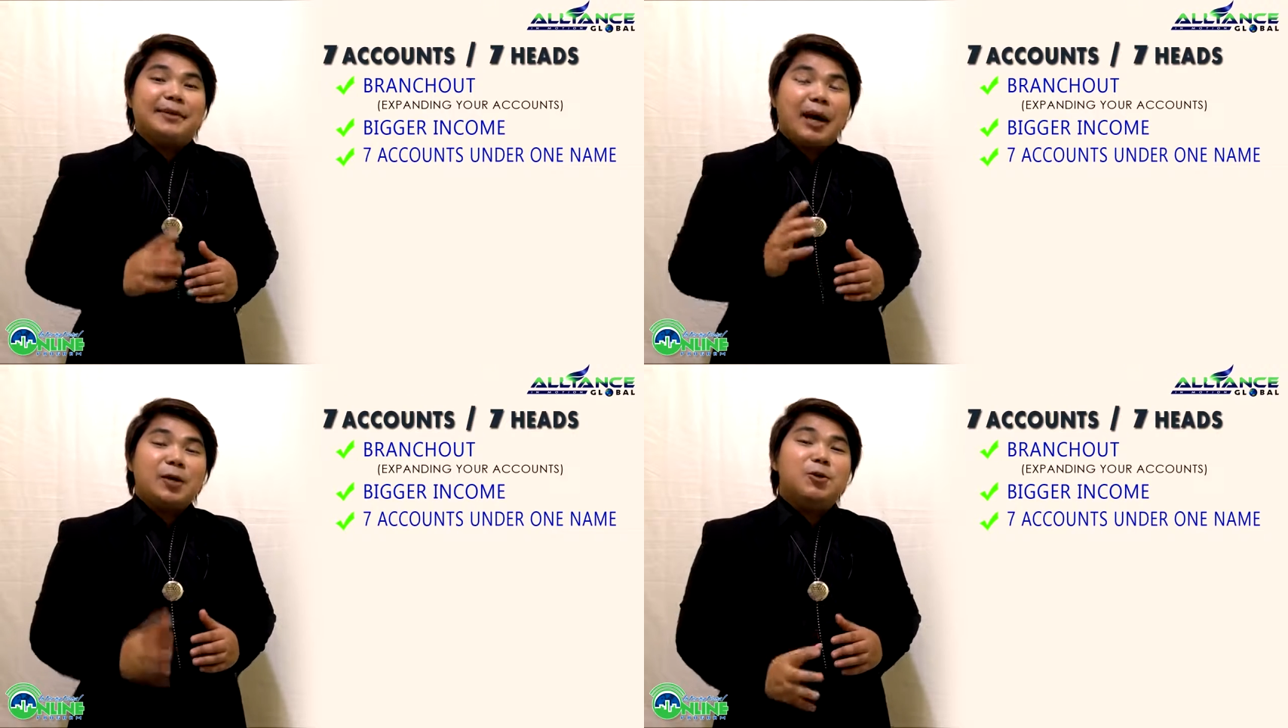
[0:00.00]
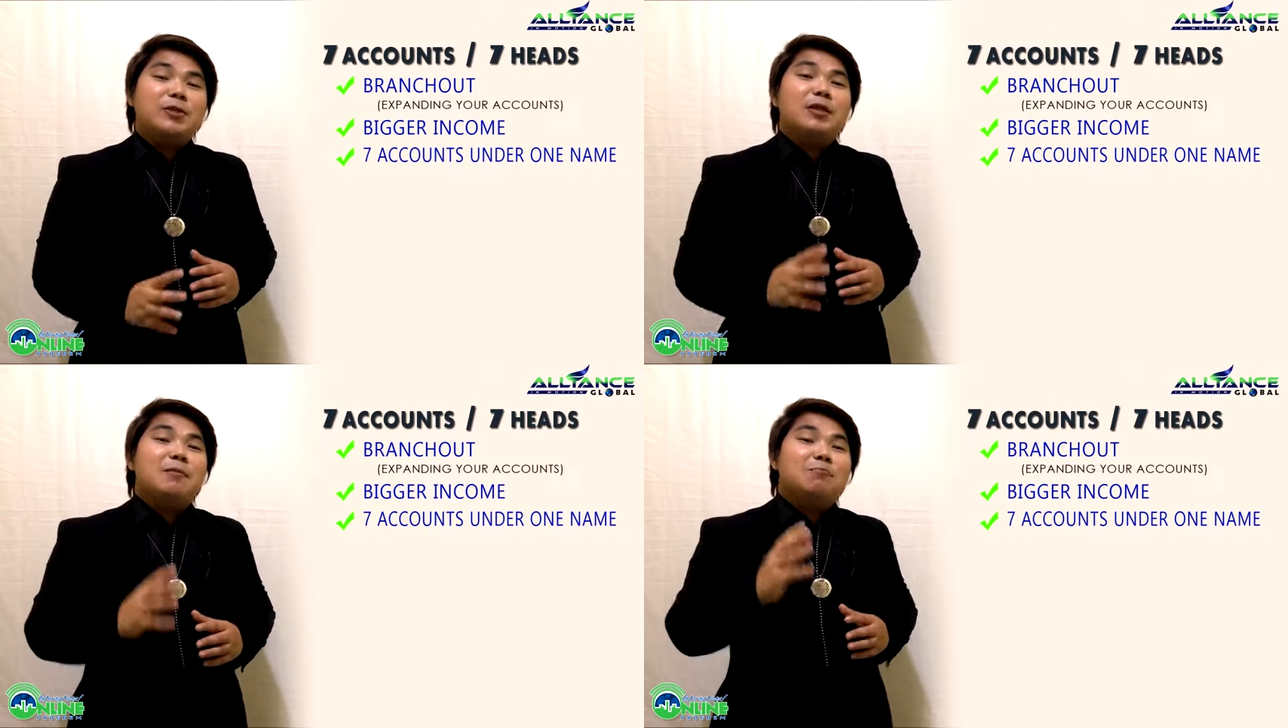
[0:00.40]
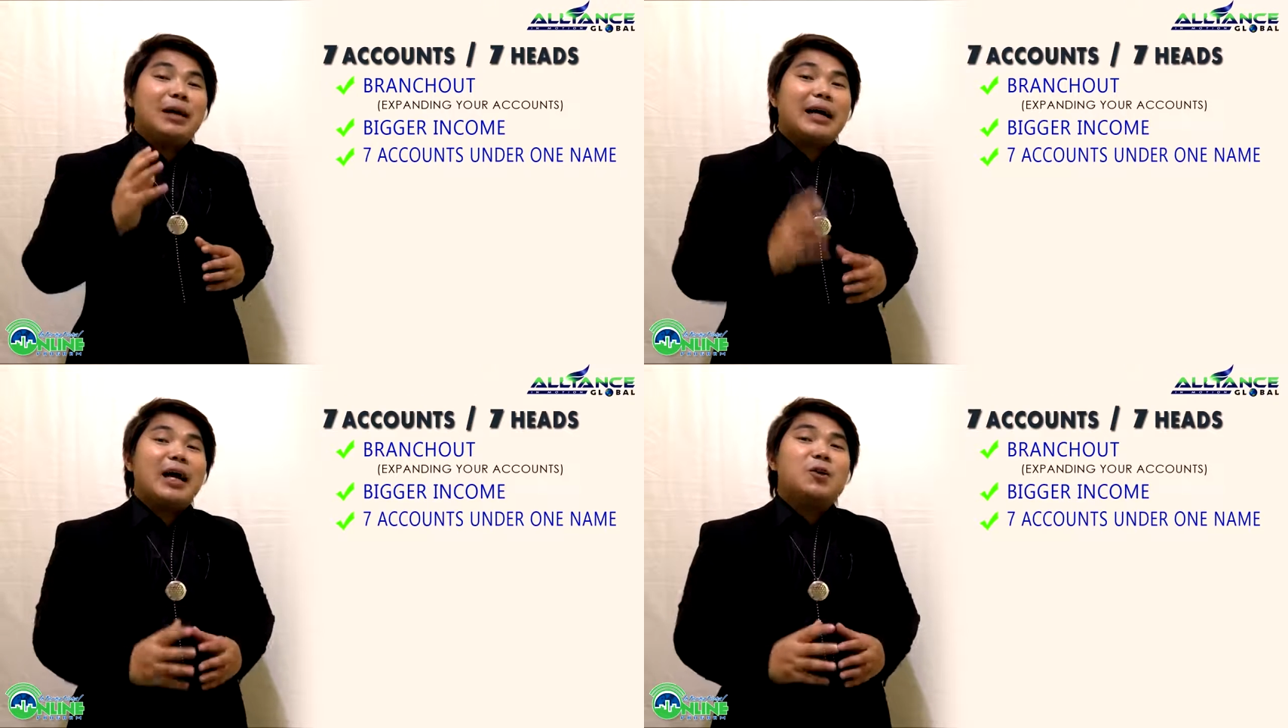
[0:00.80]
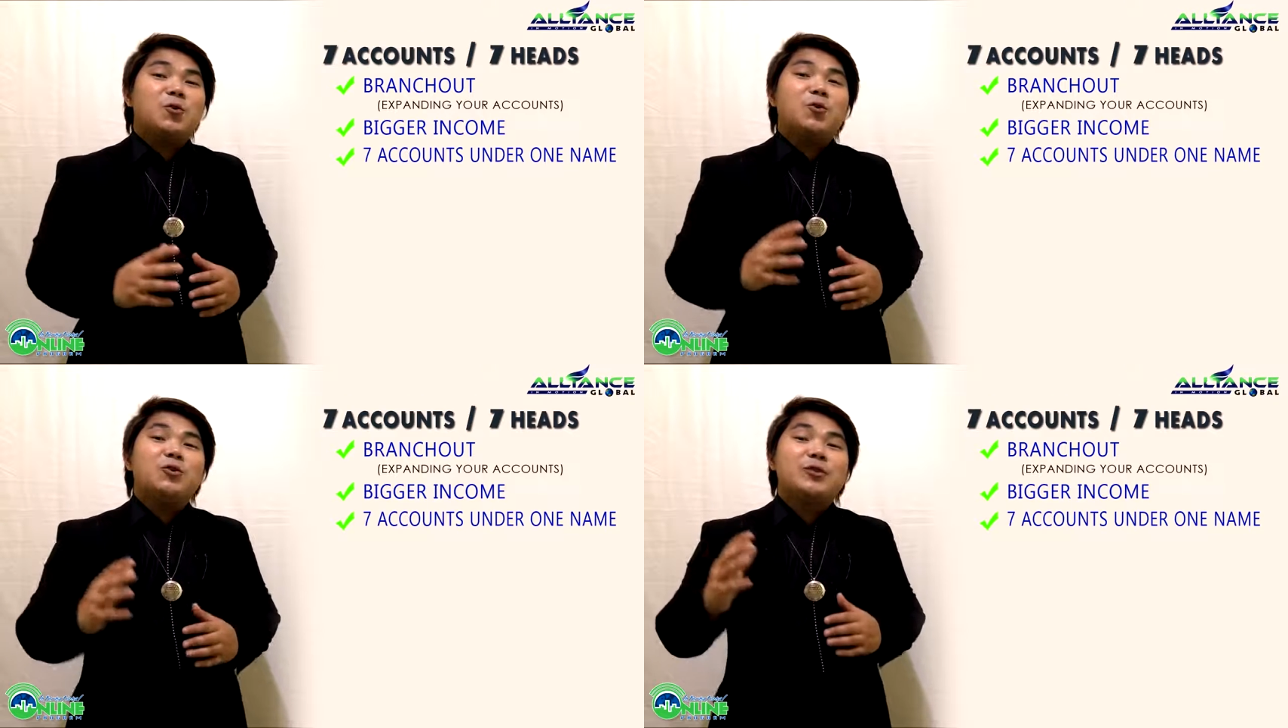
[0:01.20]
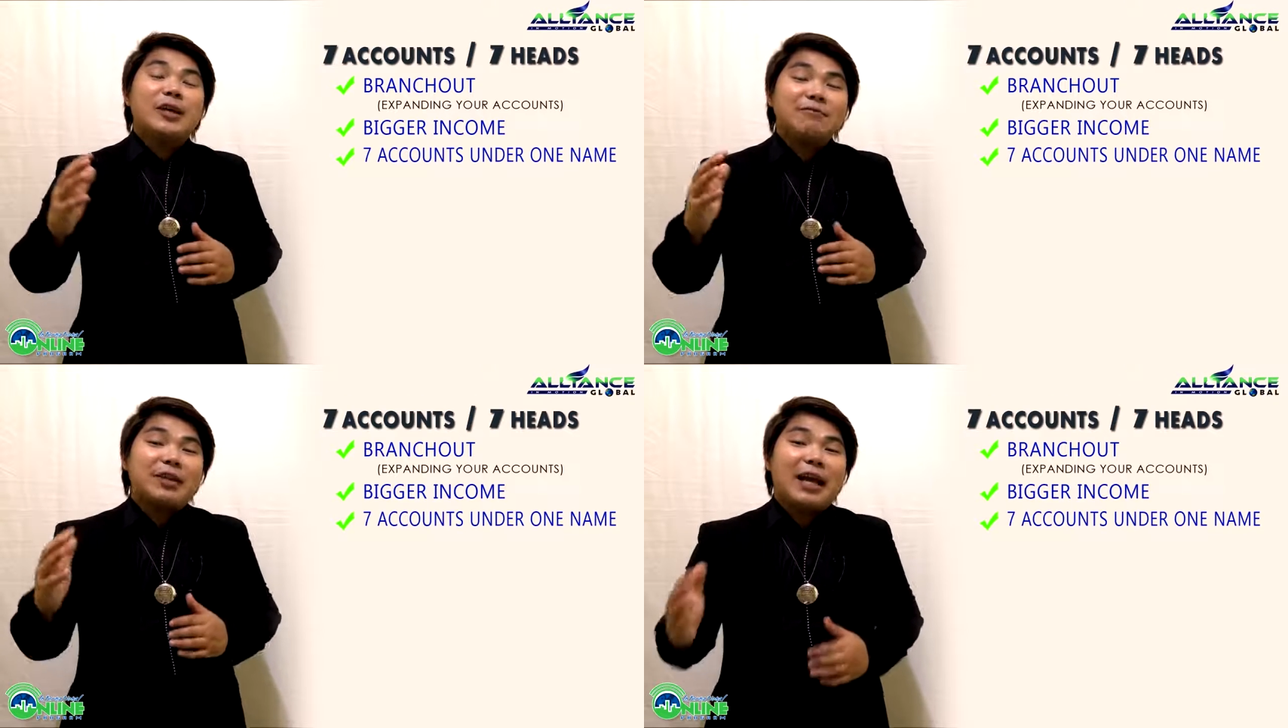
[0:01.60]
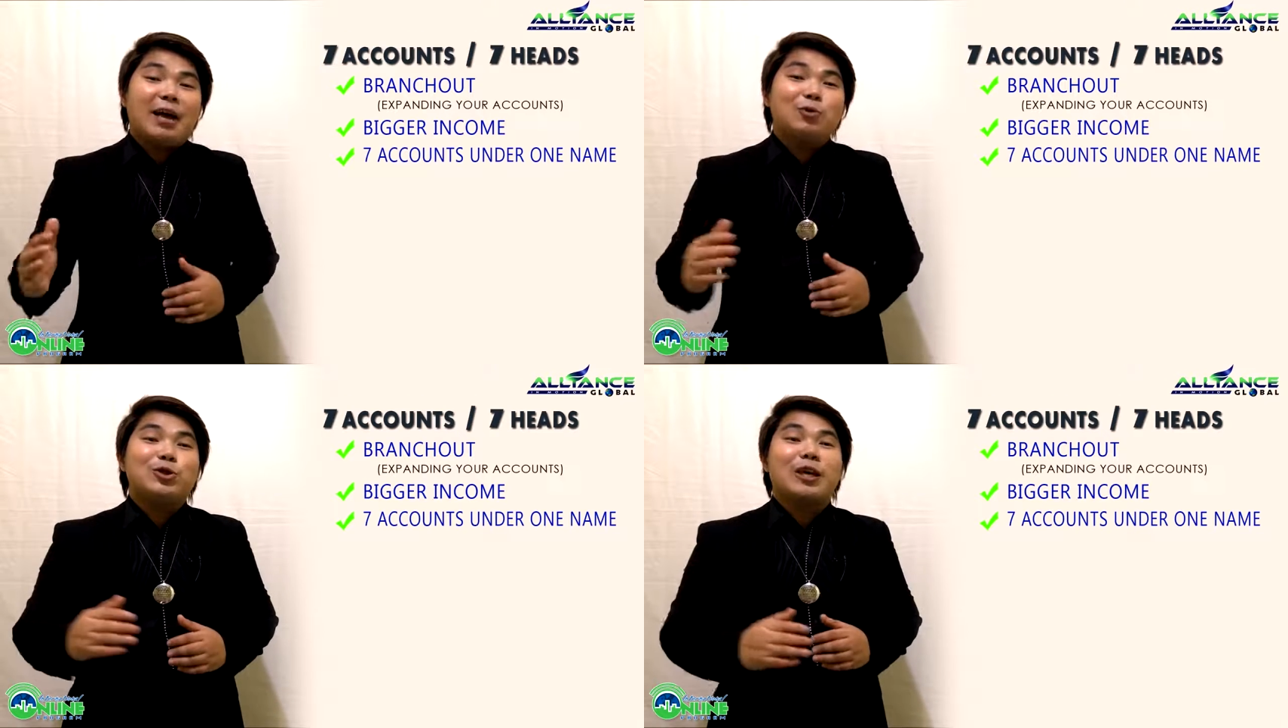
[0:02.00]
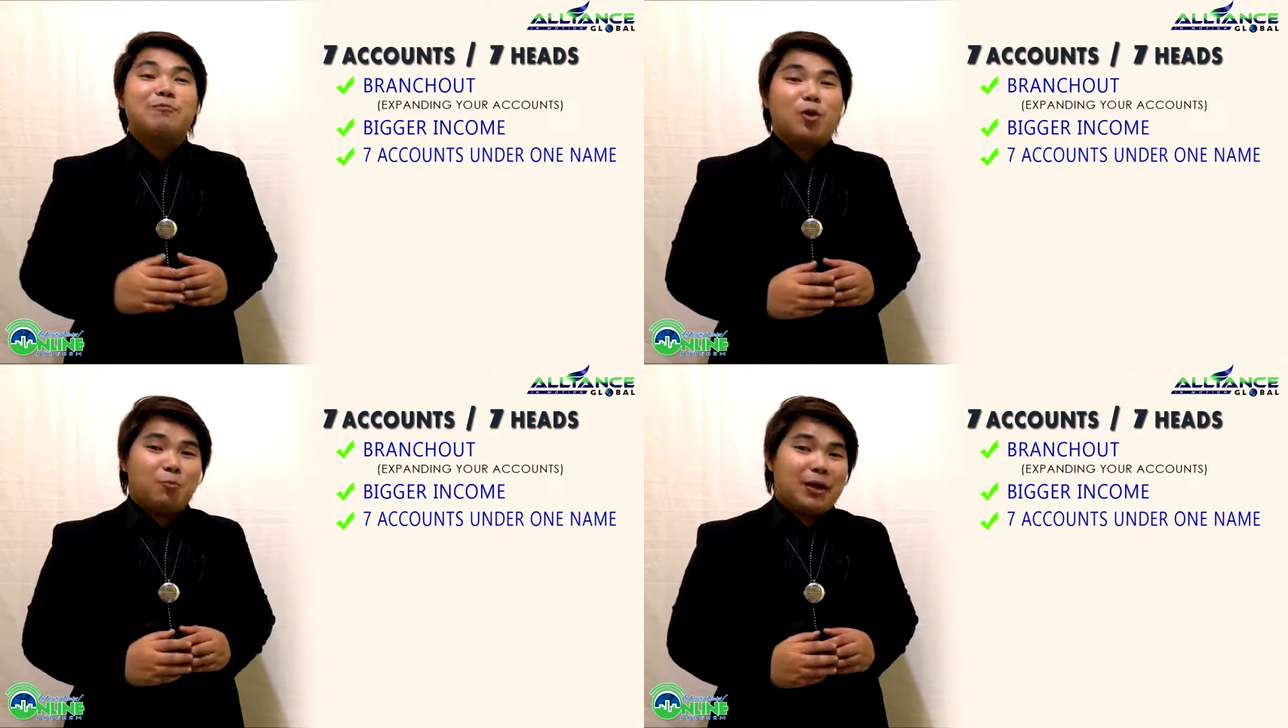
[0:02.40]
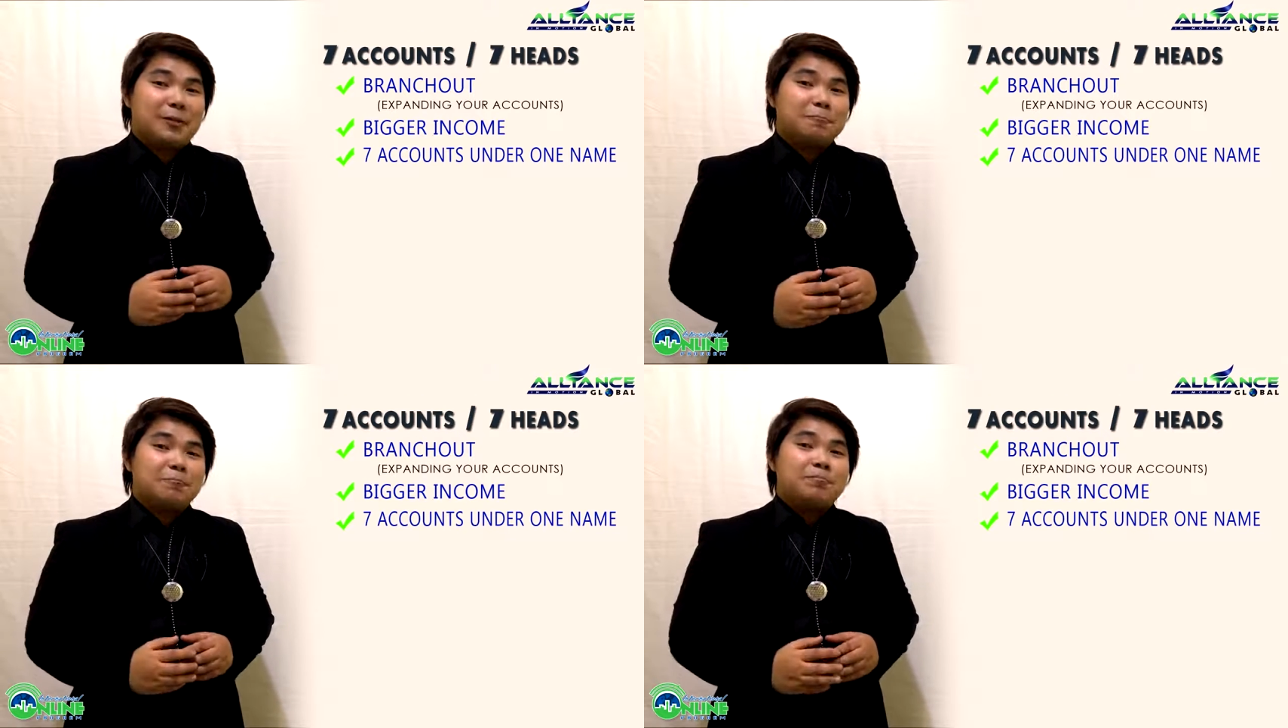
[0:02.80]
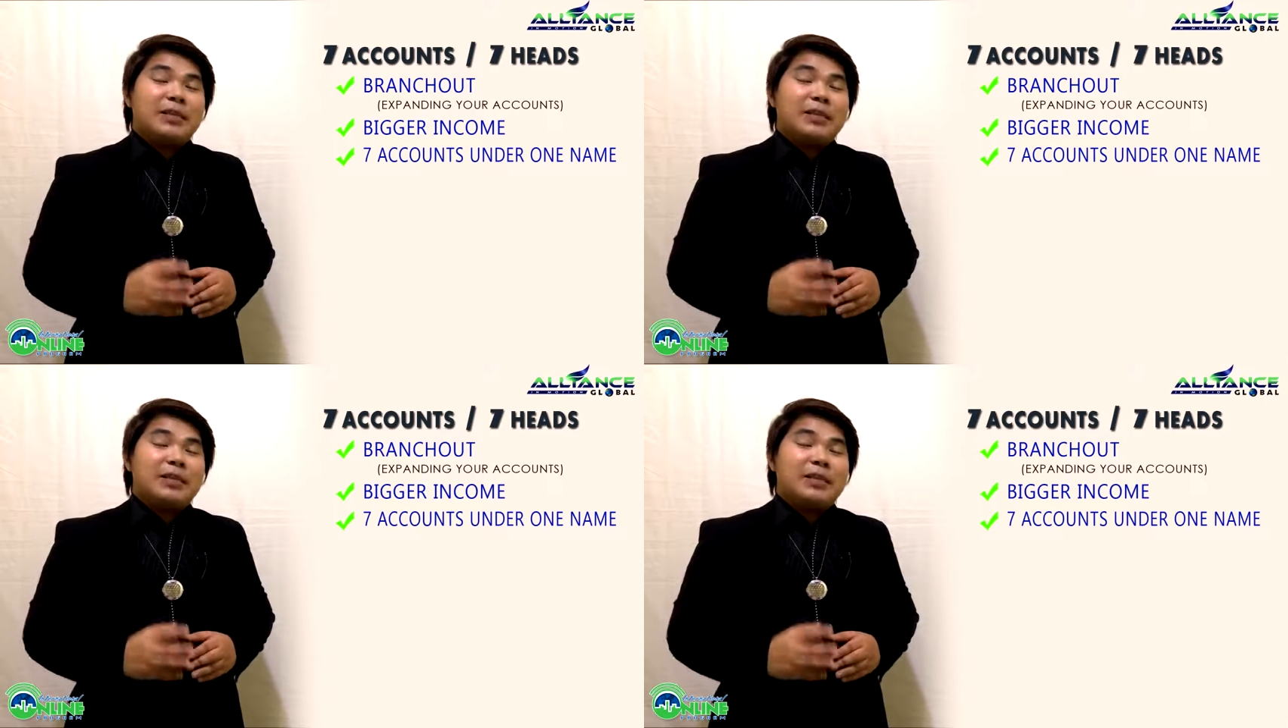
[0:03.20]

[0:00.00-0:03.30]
Ngayon, magkano yung 7 accounts sa ImGlobal?